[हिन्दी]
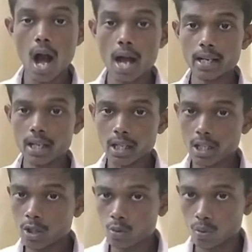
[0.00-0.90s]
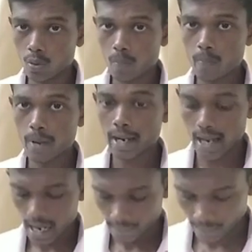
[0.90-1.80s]
आखिर क्यों
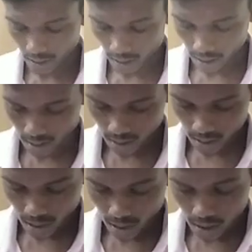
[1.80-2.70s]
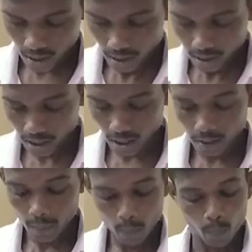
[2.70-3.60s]
महंगाई पर
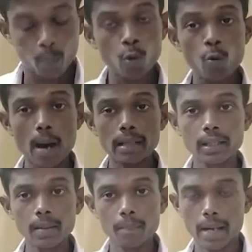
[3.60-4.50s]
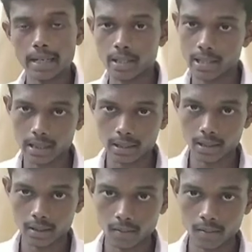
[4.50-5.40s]
यह मुंह बांधे बैठ जाते
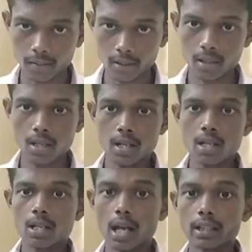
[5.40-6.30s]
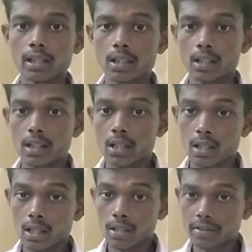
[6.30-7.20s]
हैं यानी
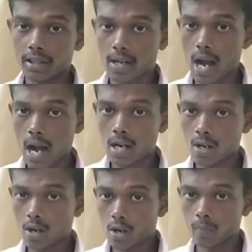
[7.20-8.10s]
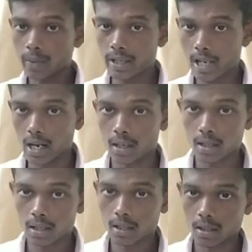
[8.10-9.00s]
सरकार और मीडिया
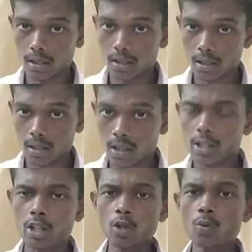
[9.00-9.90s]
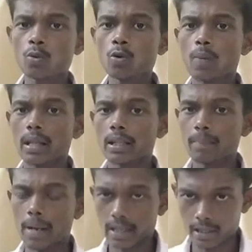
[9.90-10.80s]
क्यों मुंह बांधे
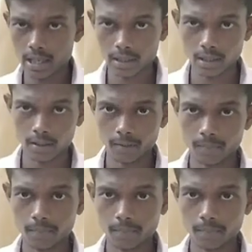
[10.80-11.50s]
बैठ जाते हैं